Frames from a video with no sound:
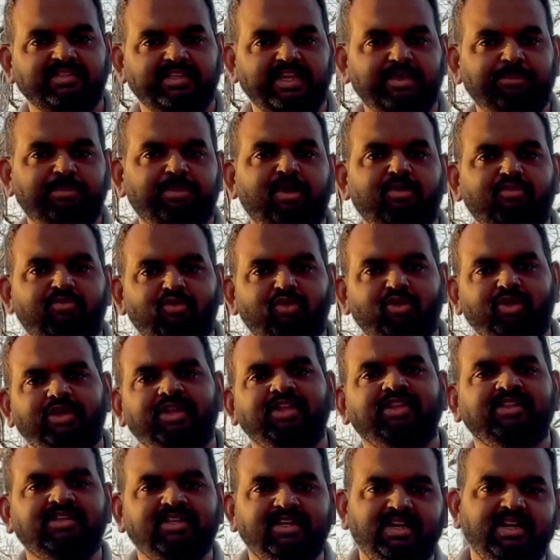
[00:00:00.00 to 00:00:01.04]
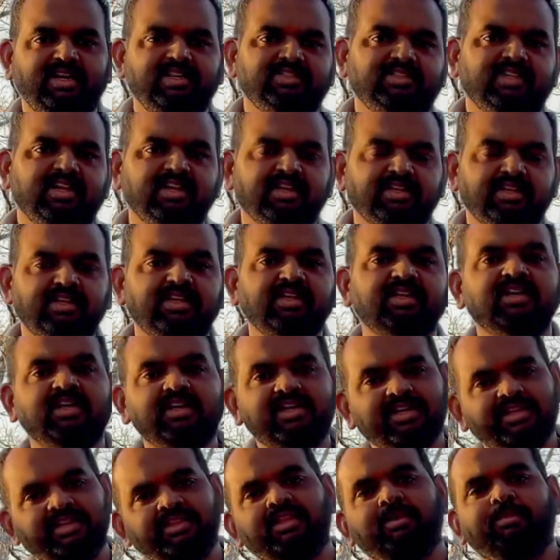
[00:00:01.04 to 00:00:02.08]
ஏப்ரல் ஃபோர்டீன்த் ரிலீஸ் ஆகுது
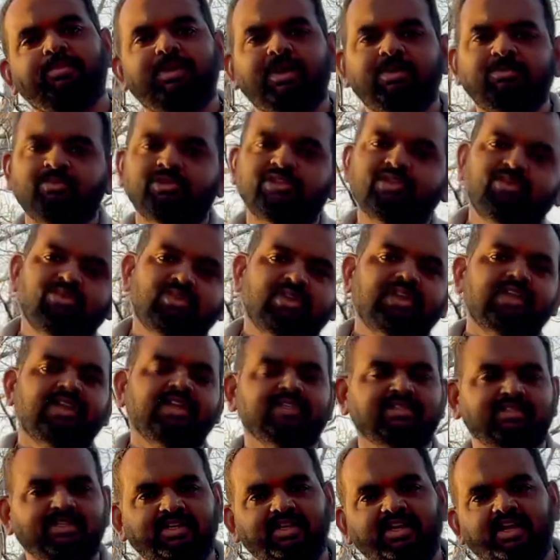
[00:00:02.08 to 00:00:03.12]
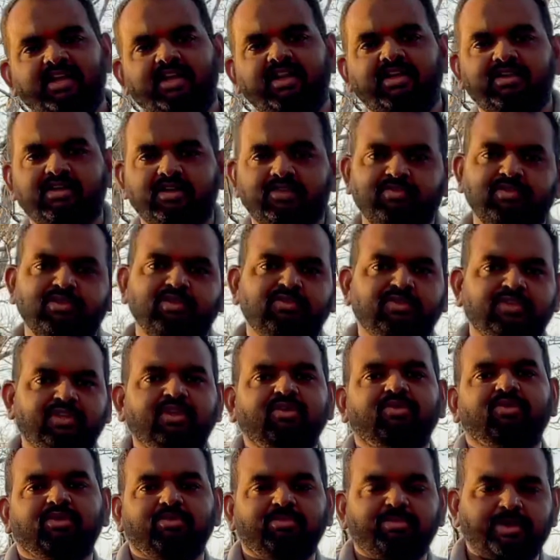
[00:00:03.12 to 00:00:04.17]
இந்த படம் வந்து ஒரு டீசெண்டான ரிவ்யூ வந்த
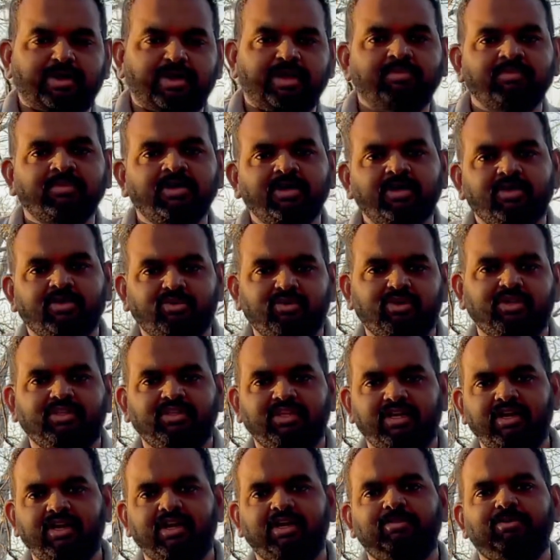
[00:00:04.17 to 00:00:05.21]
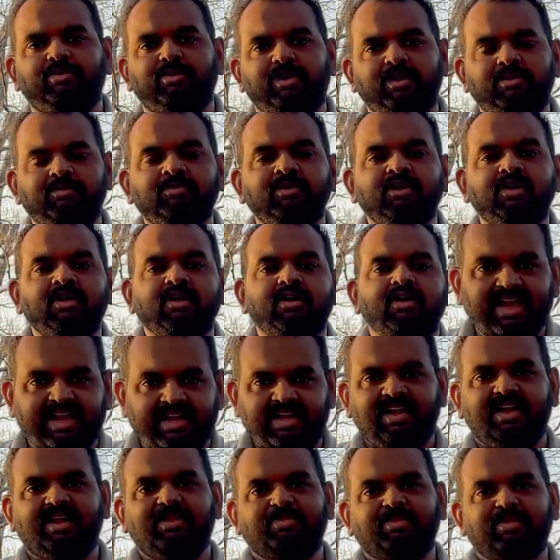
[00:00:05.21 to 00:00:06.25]
ஒரு படம் ஒரு த்ரில்லர் படம்
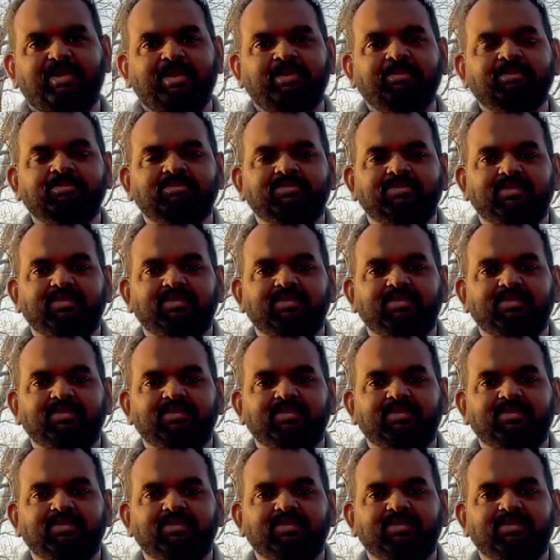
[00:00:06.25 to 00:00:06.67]
கன்னடா படம்